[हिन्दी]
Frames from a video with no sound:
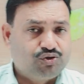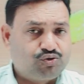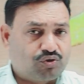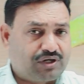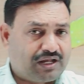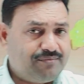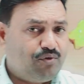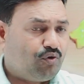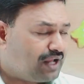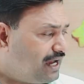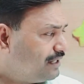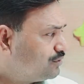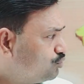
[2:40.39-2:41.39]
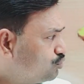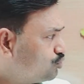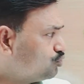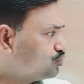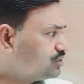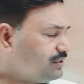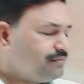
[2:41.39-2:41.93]
जो गर्म हो रहा है दूध
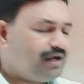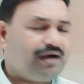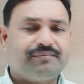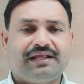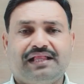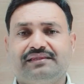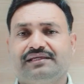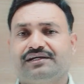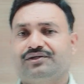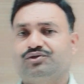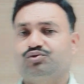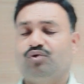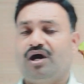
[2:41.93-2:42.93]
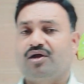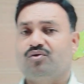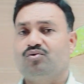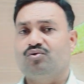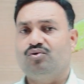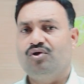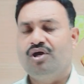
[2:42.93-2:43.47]
उसी में हम डाल देंगे छुहारों
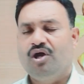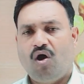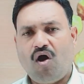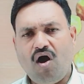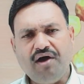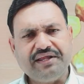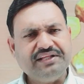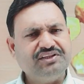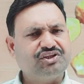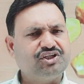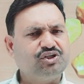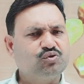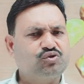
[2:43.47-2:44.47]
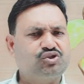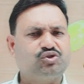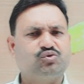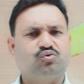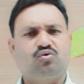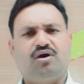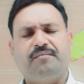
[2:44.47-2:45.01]
को और इन तीनों
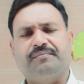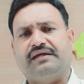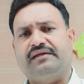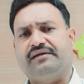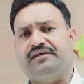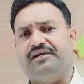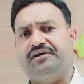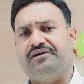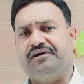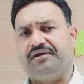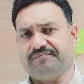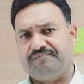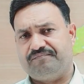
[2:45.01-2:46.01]
चीज़ों को हम करेंगे गर्म